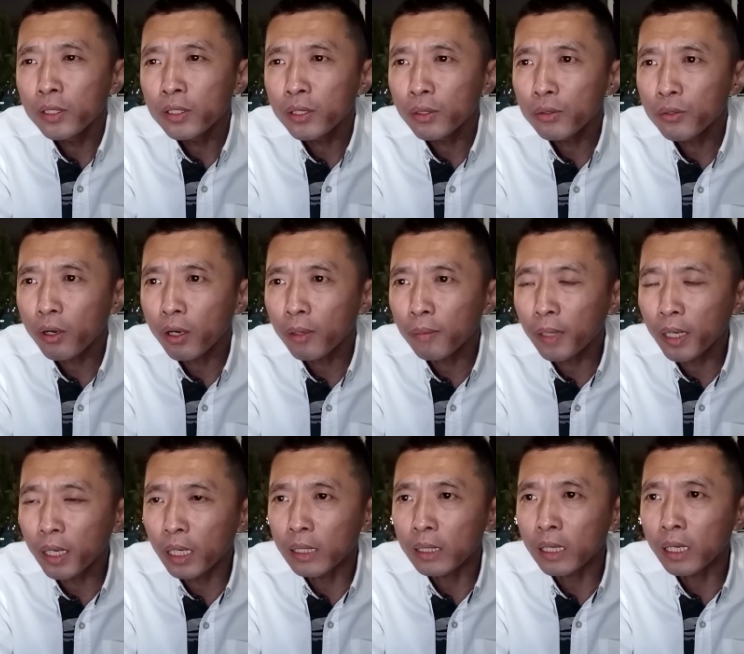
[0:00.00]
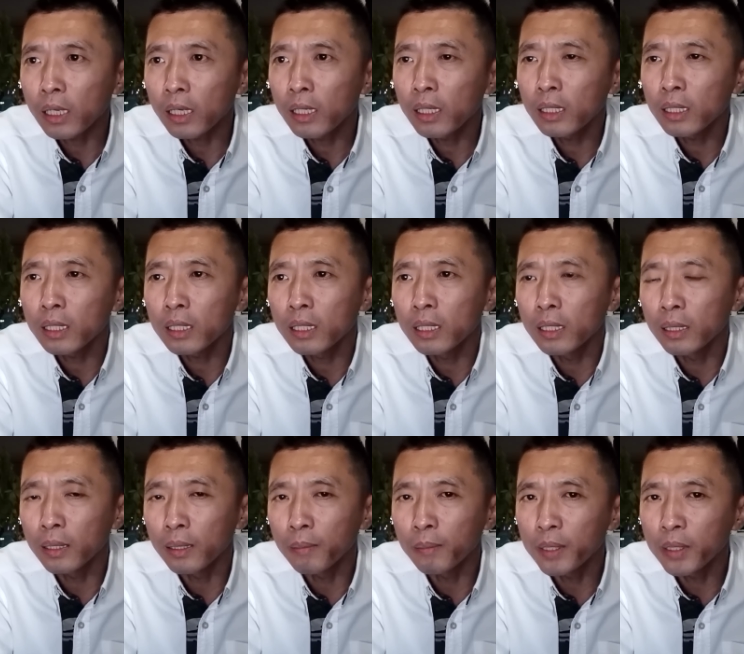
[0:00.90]
小娟吧，
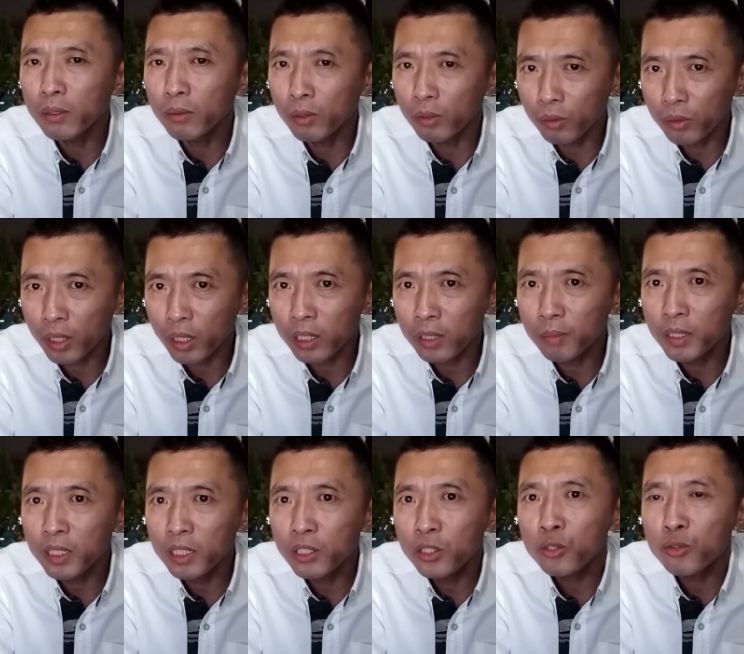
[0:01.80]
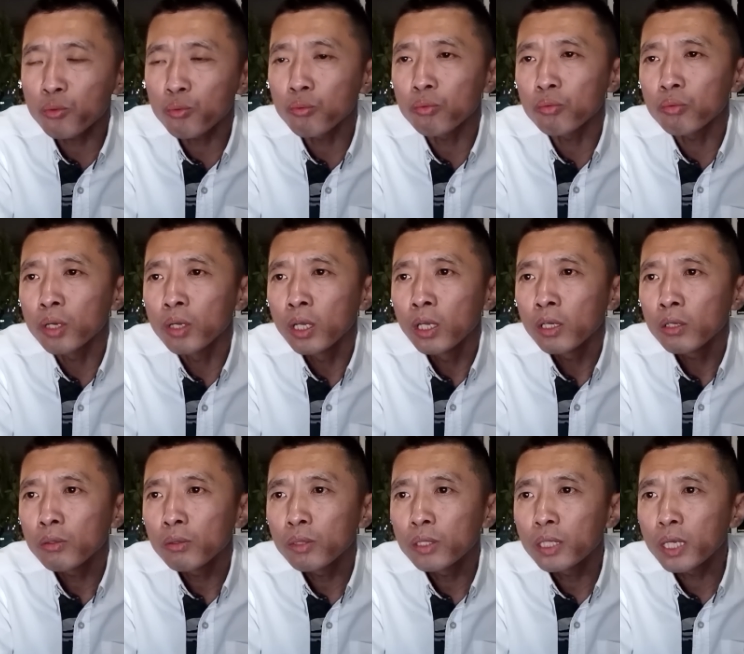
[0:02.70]
她没有留下什么遗书，
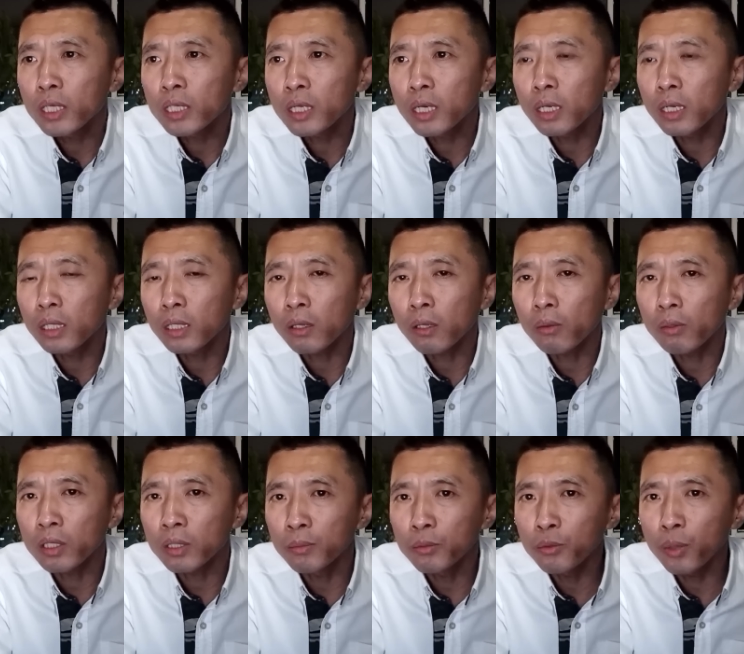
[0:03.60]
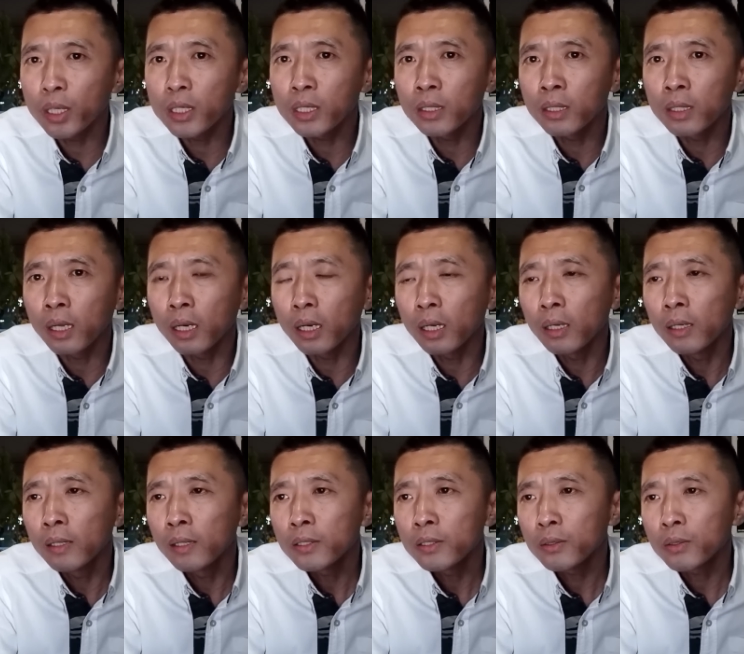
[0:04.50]
所以这事儿到底什么原因呢？
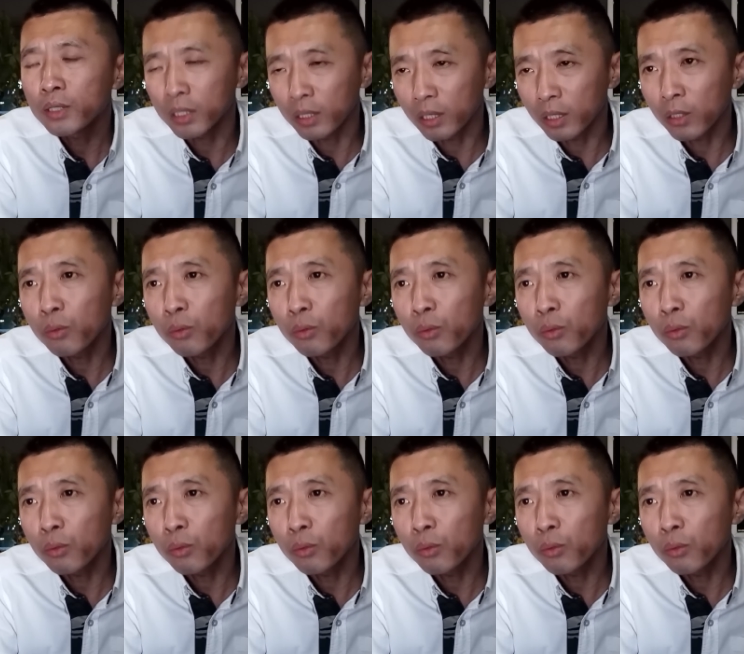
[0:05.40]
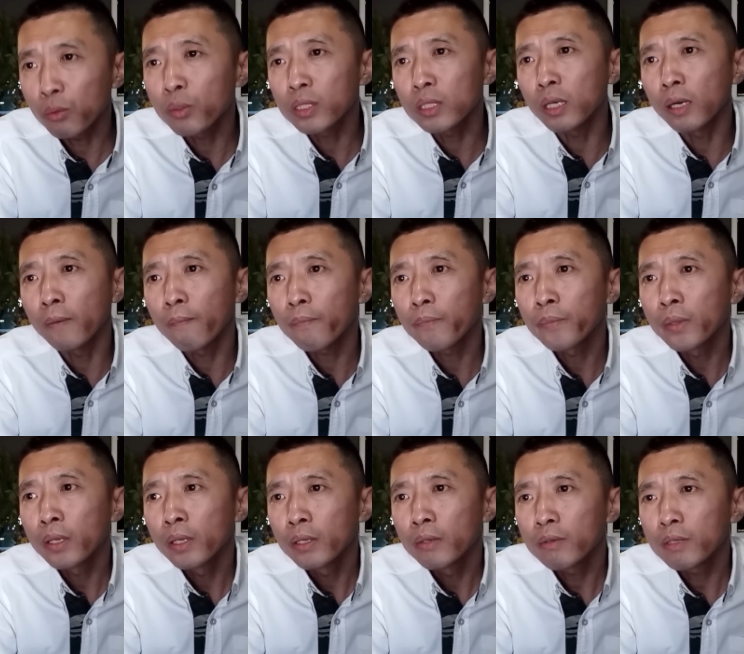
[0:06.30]
就只能推测。
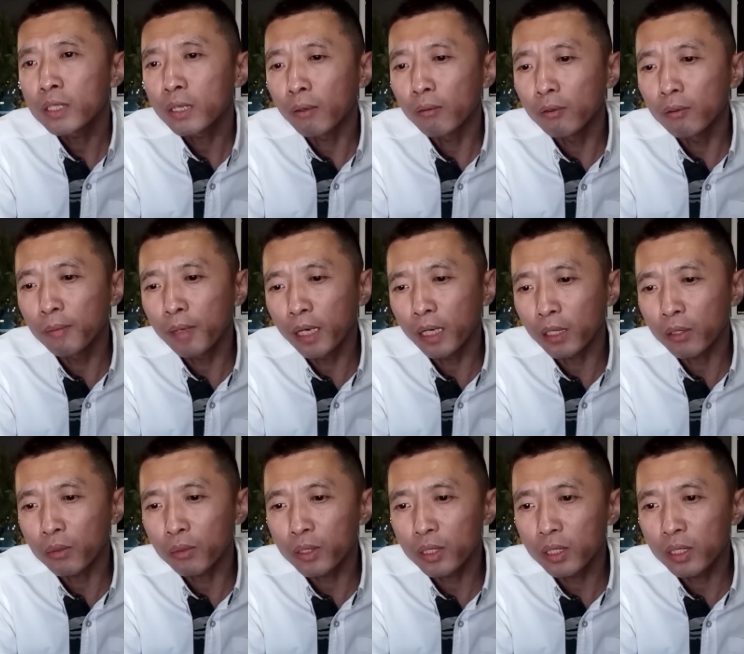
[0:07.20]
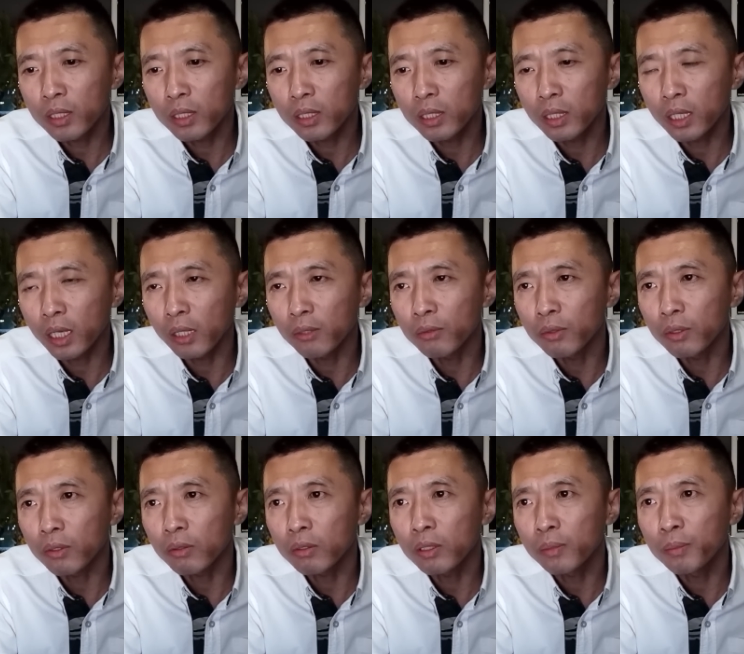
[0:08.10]
因为咱们吧，对这个事情感觉
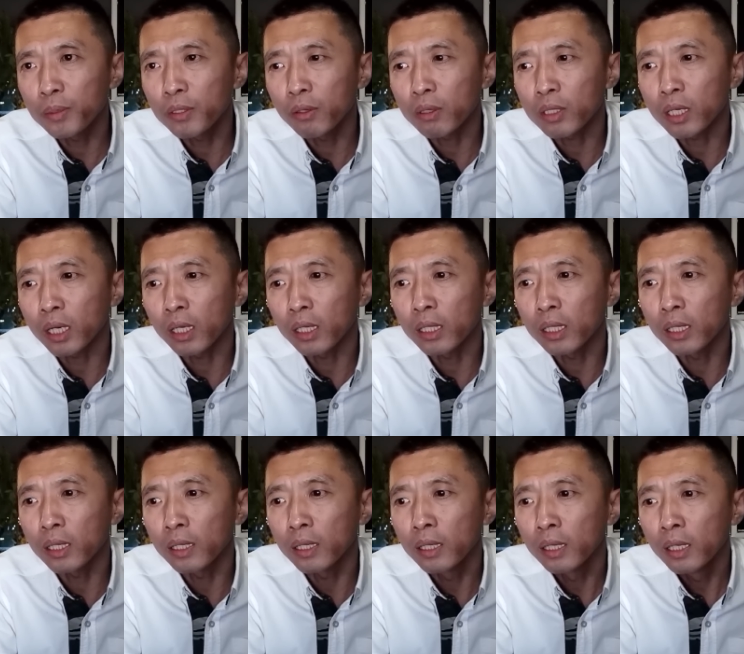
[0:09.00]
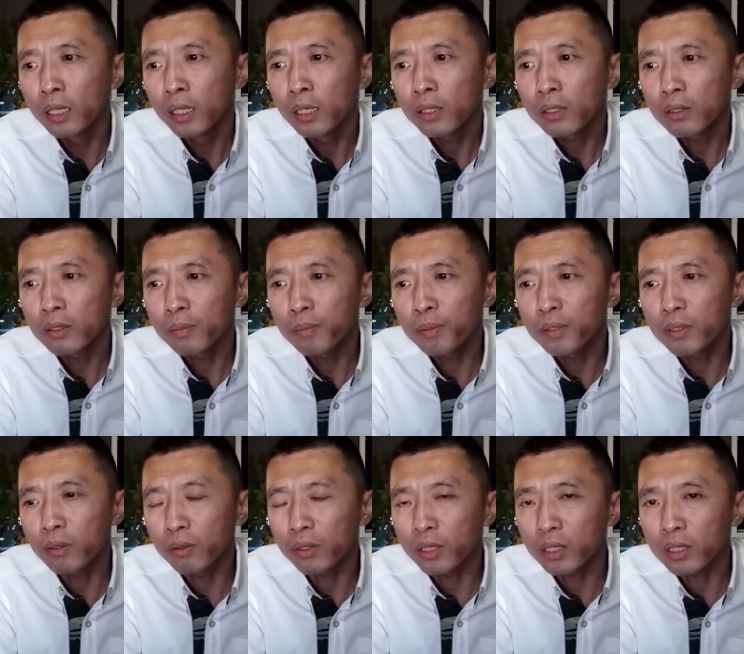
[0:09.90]
都是比较啥的，都是比
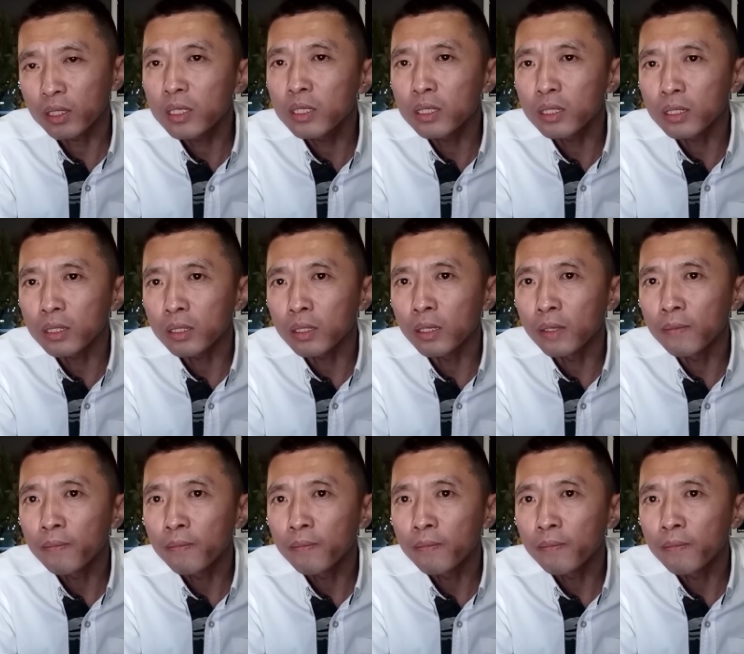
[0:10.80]
较那个震惊的，